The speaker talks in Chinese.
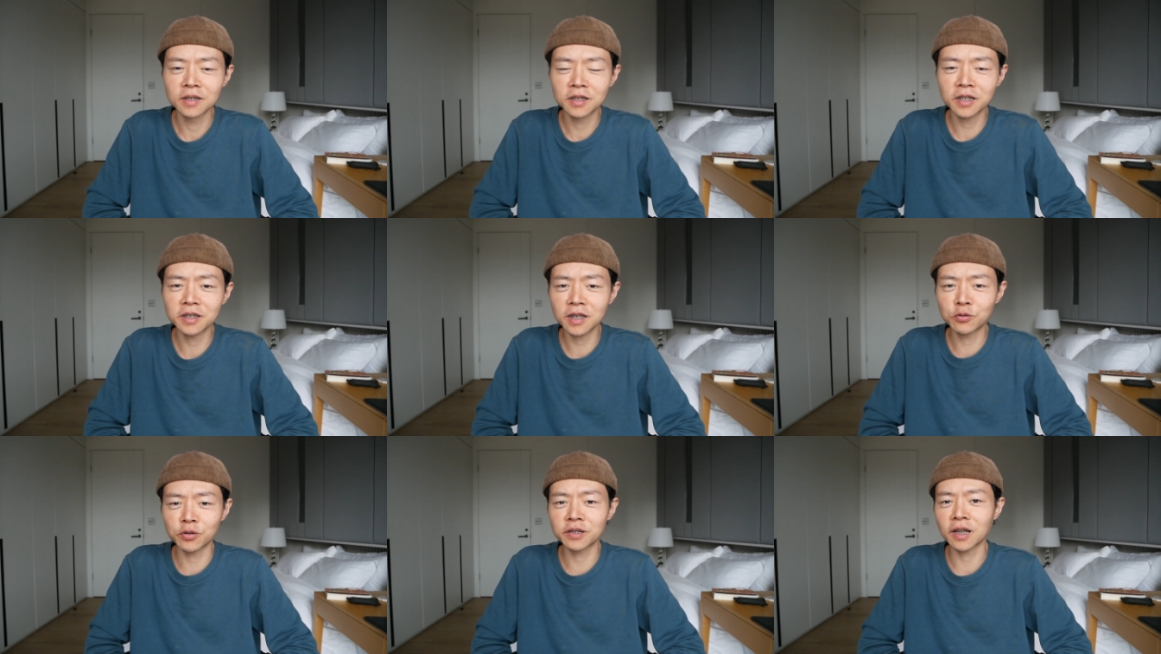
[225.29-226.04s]
现
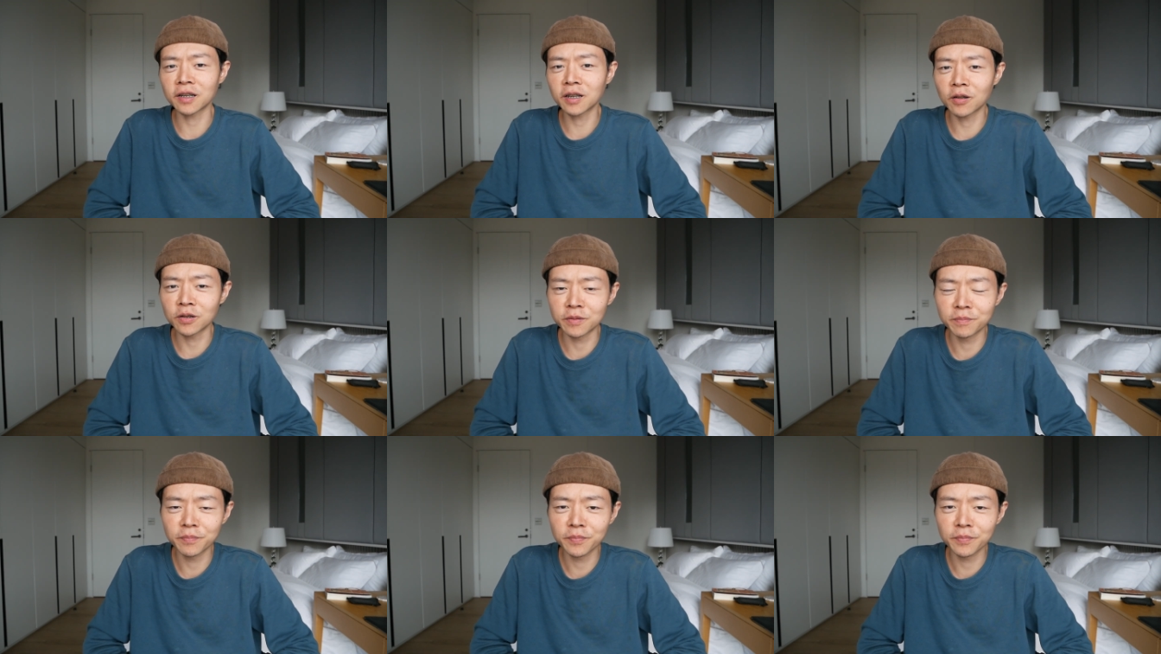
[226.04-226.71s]
在觉察到了，